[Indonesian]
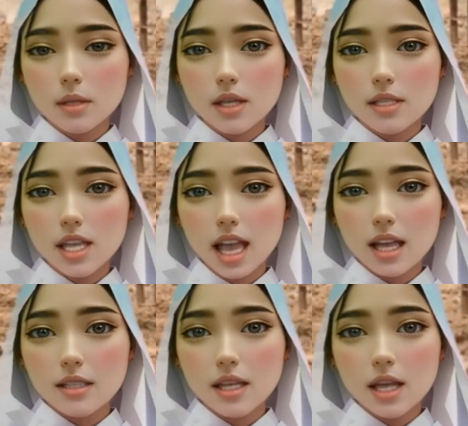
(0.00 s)

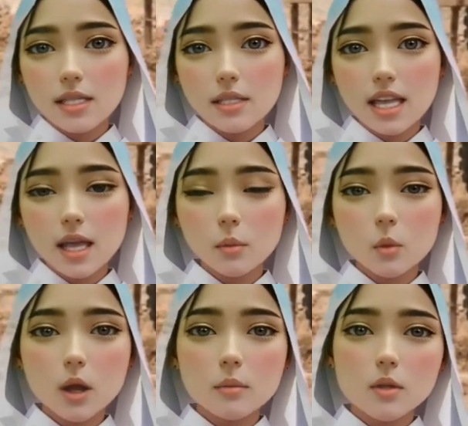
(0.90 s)
bekerja
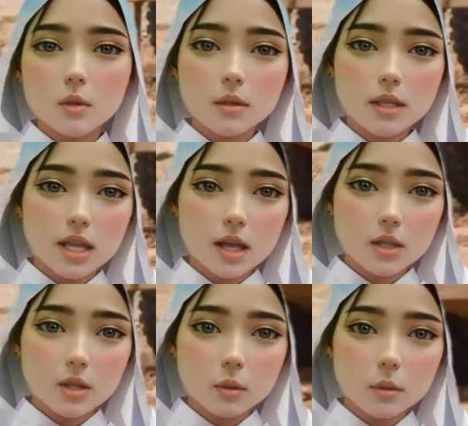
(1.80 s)
dalam waktu
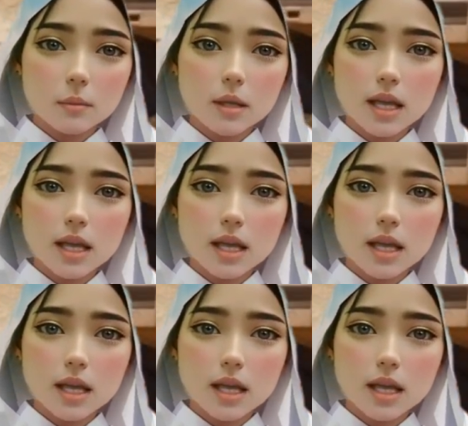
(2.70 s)
yang cukup